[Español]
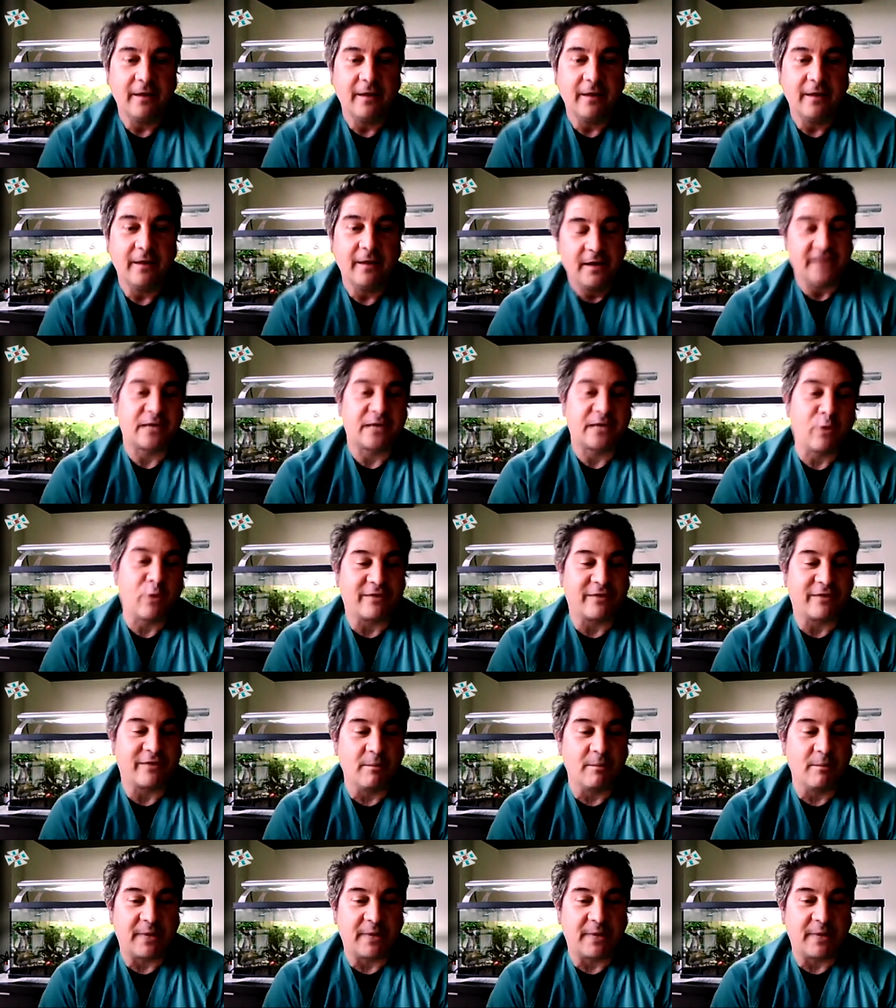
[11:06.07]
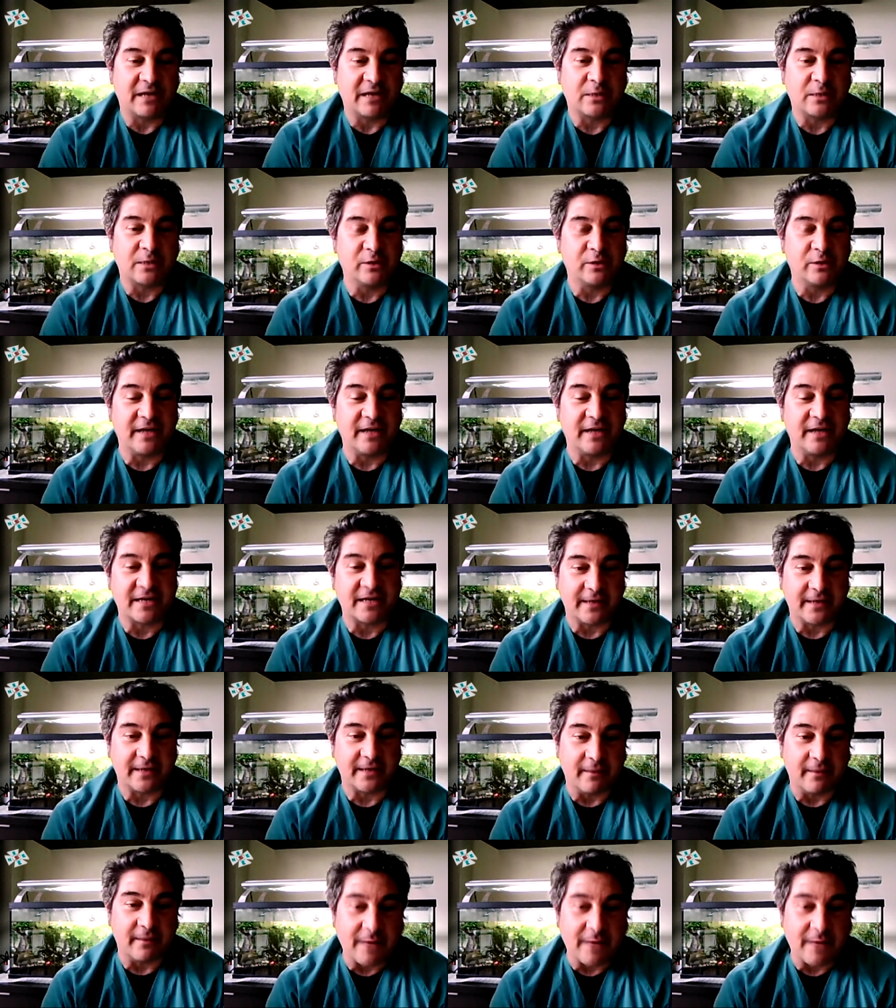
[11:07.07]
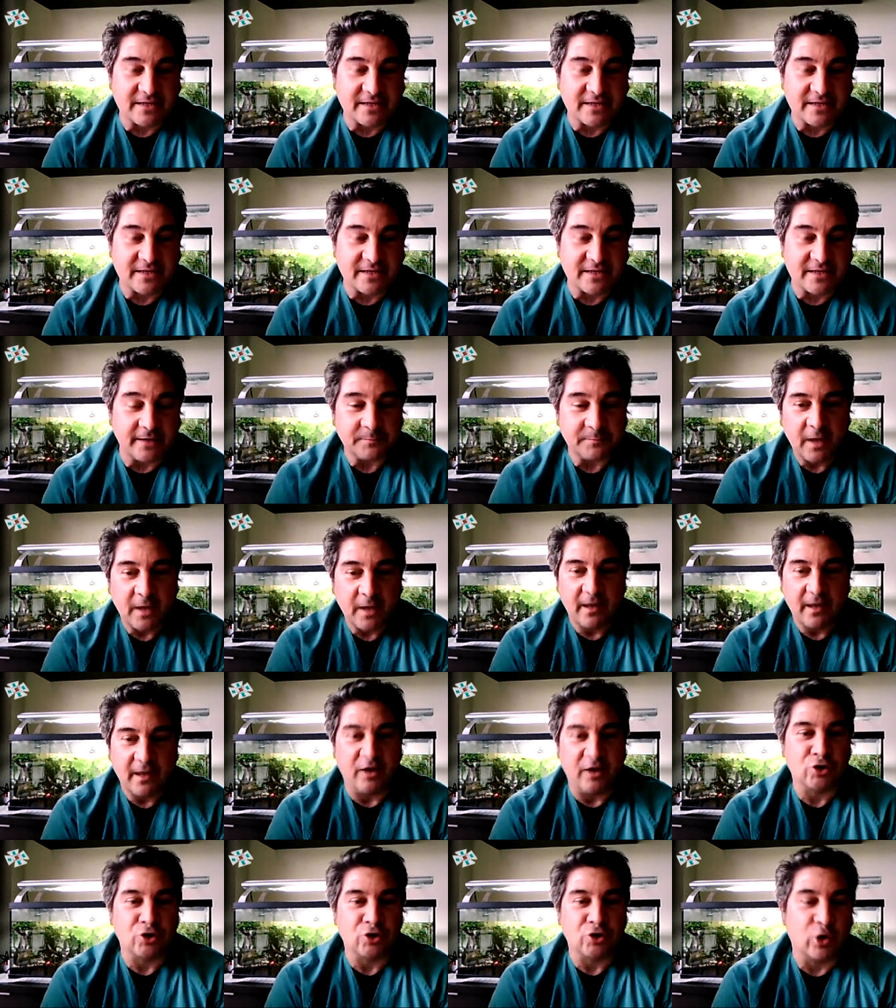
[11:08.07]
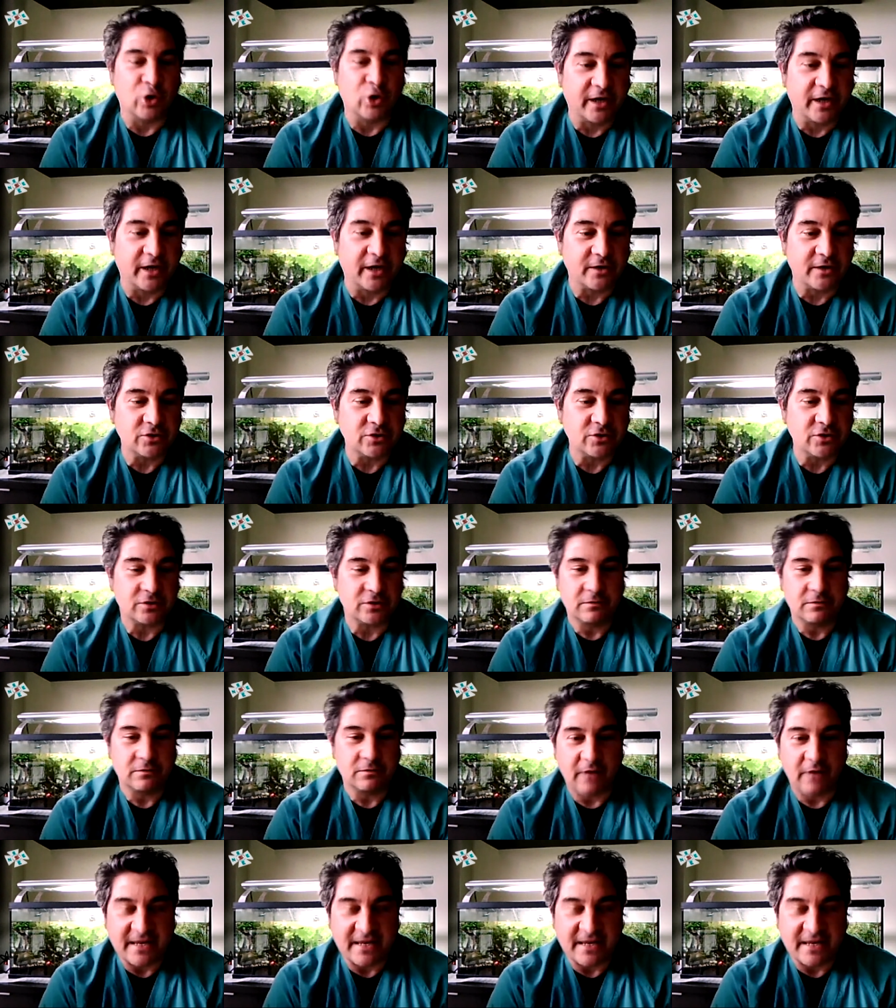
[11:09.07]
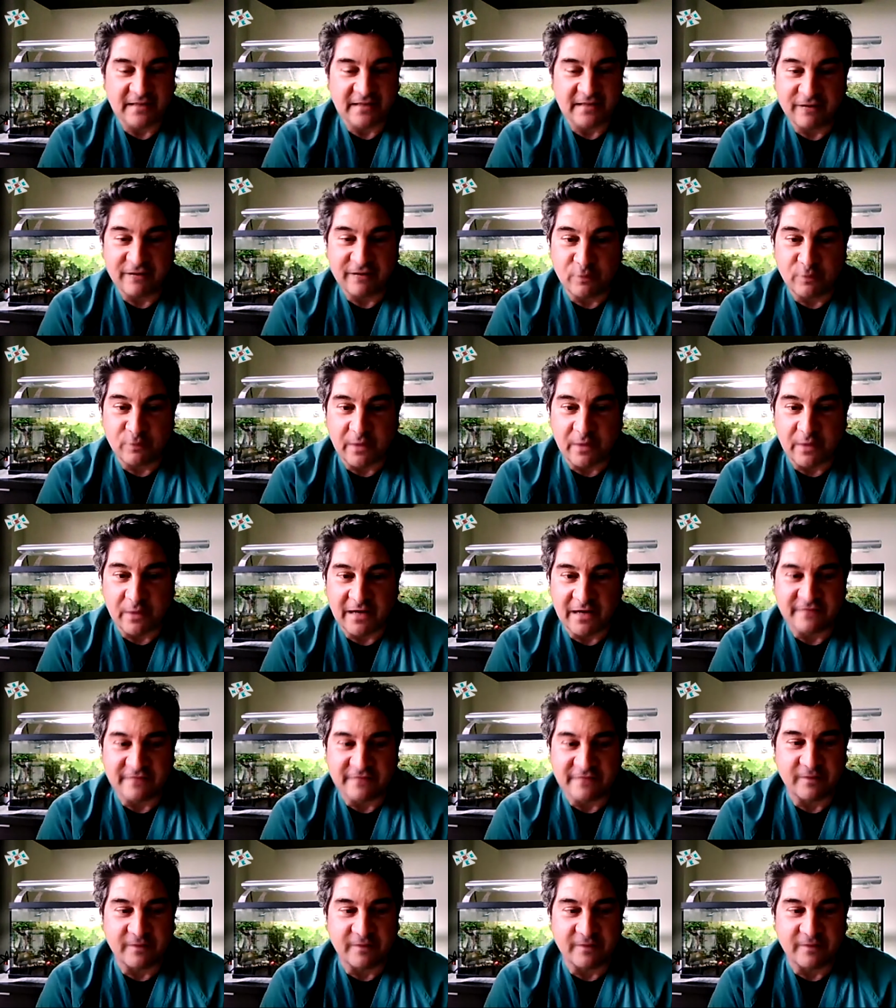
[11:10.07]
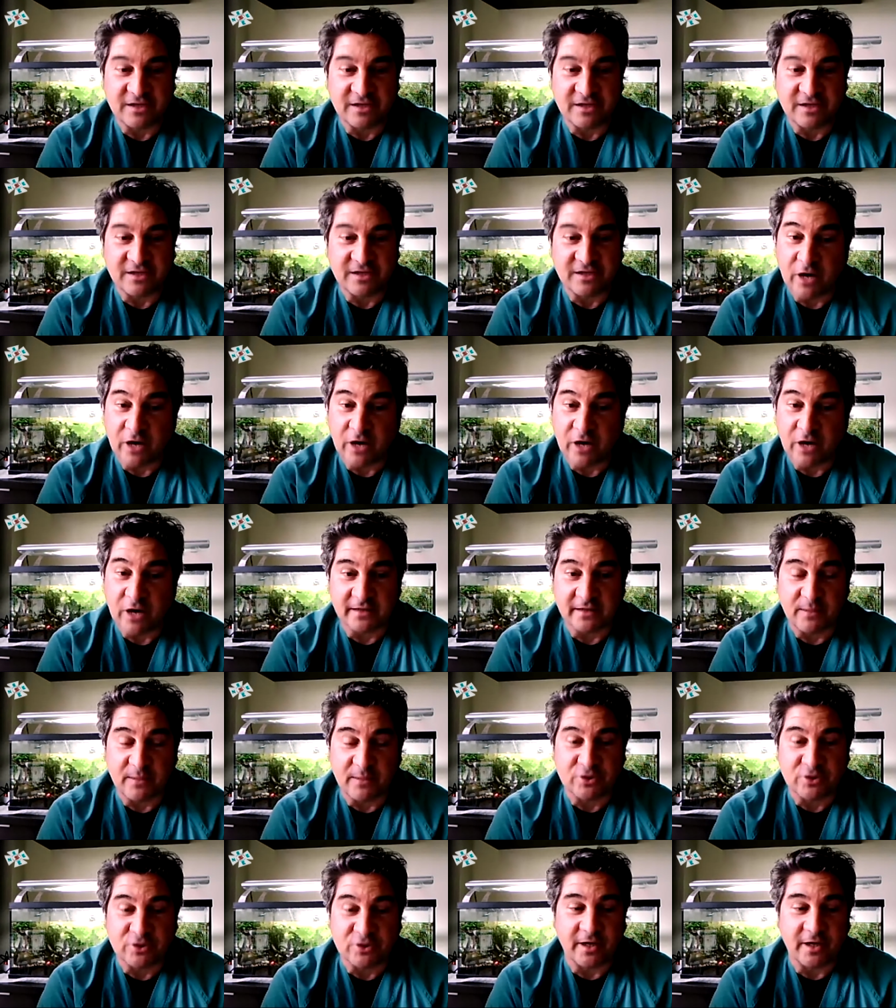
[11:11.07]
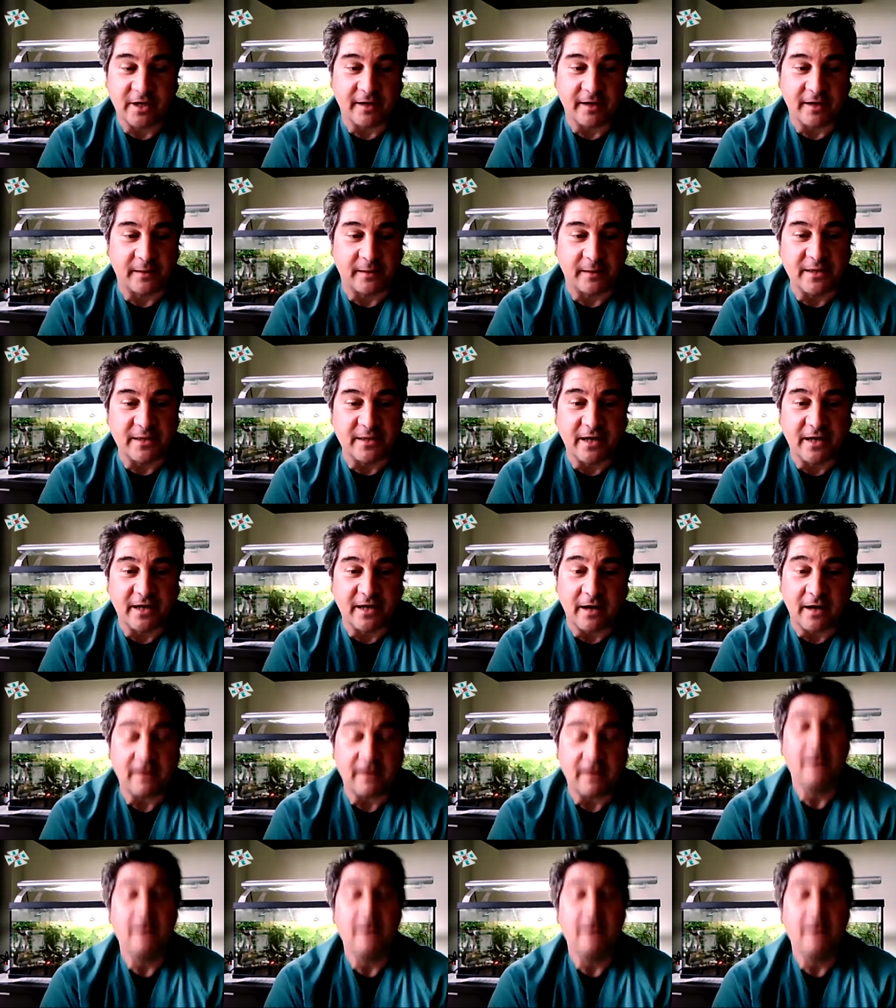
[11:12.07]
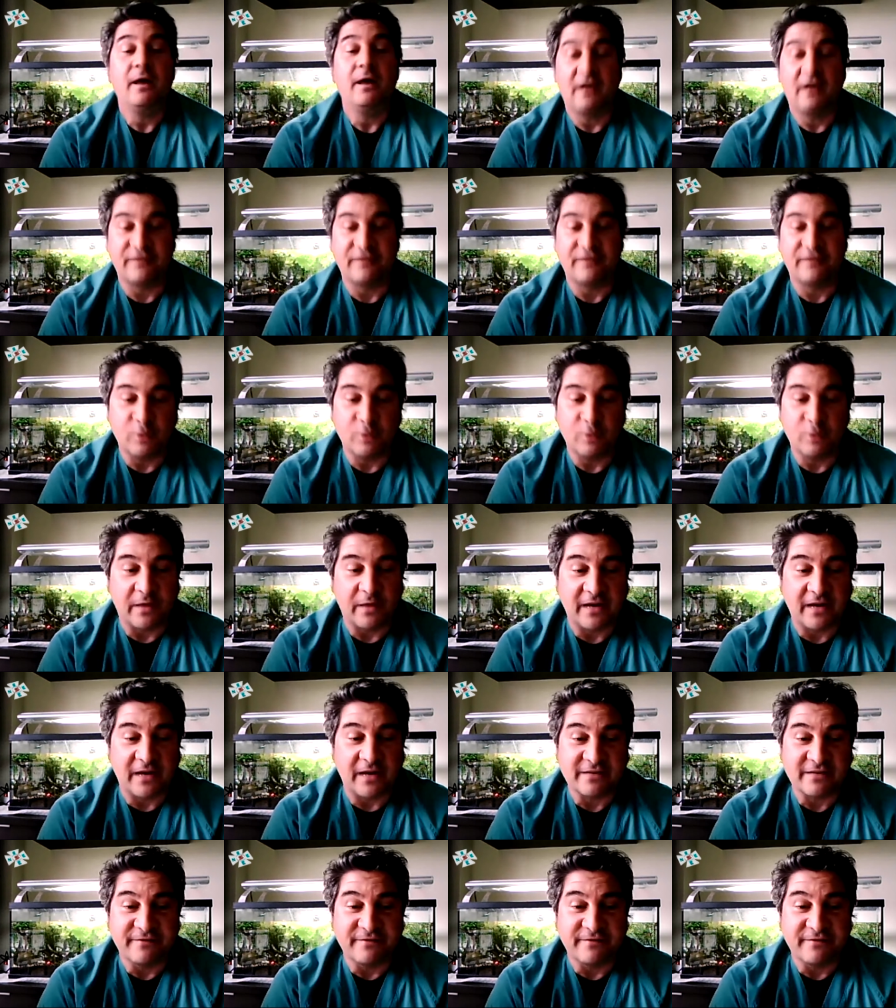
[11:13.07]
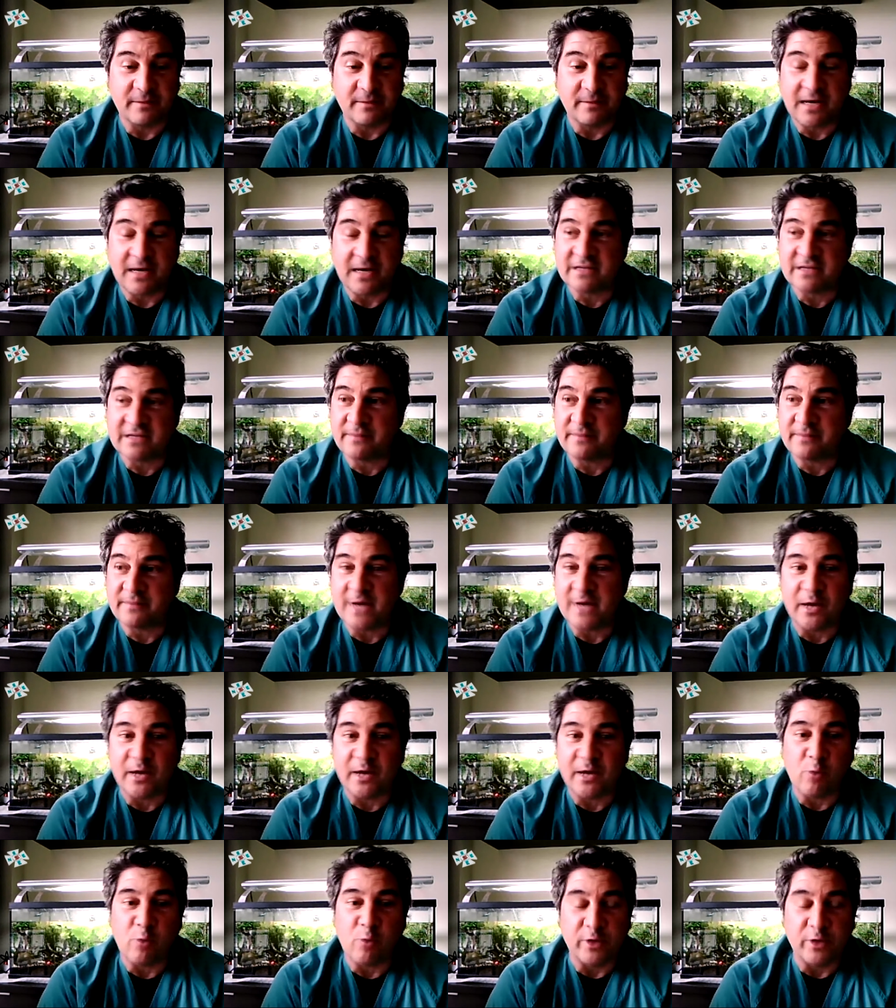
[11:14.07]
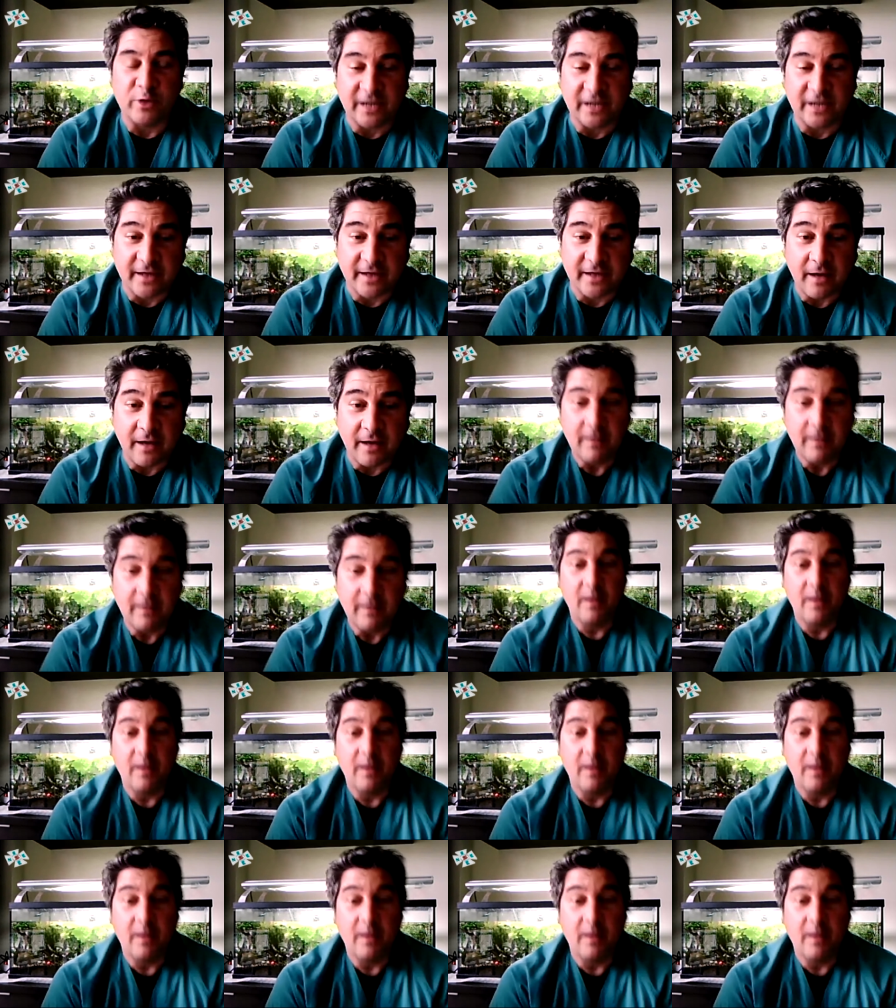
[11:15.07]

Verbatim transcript: Esa educación para la salud tiene que ser de base en los colegios. Ahí está la figura de las enfermeras escolares que tenemos que reivindicar la figura de las enfermeras de familiar y comunitaria,